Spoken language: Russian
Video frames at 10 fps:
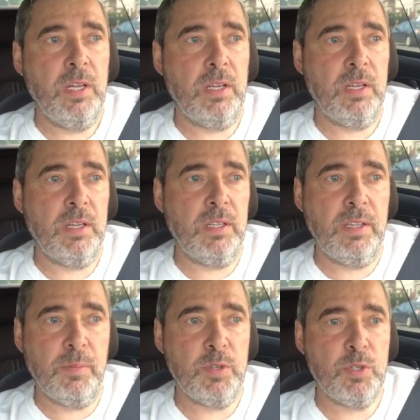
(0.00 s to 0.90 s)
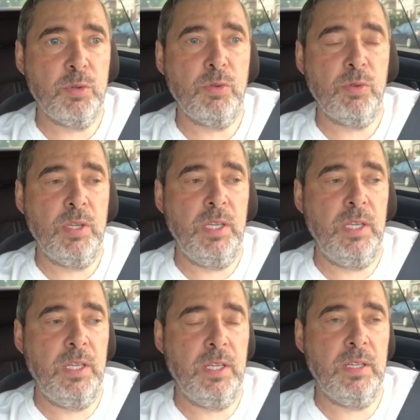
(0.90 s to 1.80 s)
Э, демо-счету
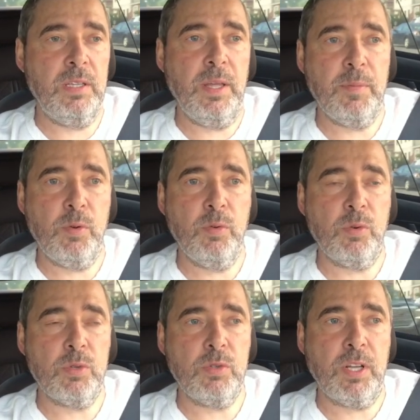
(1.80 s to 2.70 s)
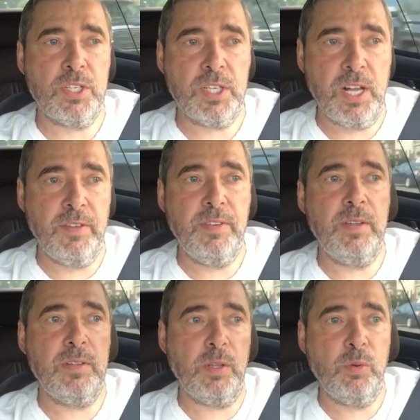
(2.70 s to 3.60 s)
и демо-конкурсу, так же, как
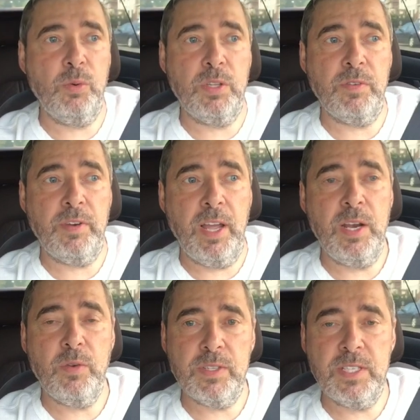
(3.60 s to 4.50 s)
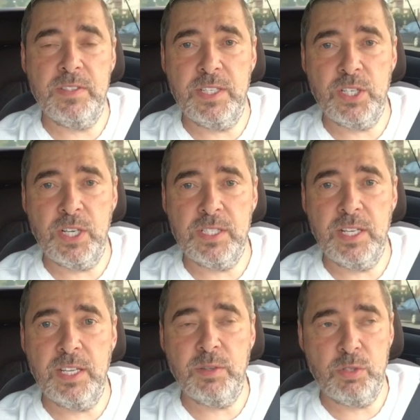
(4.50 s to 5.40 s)
вы толгуете в реале, у вас есть все шансы
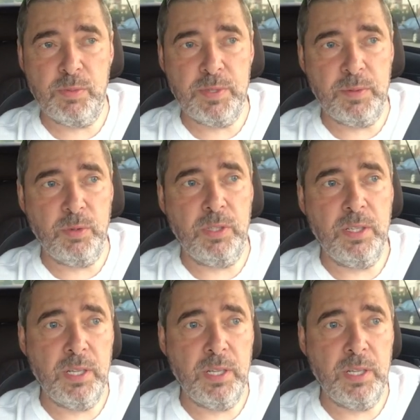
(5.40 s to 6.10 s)
для того, чтобы заработать.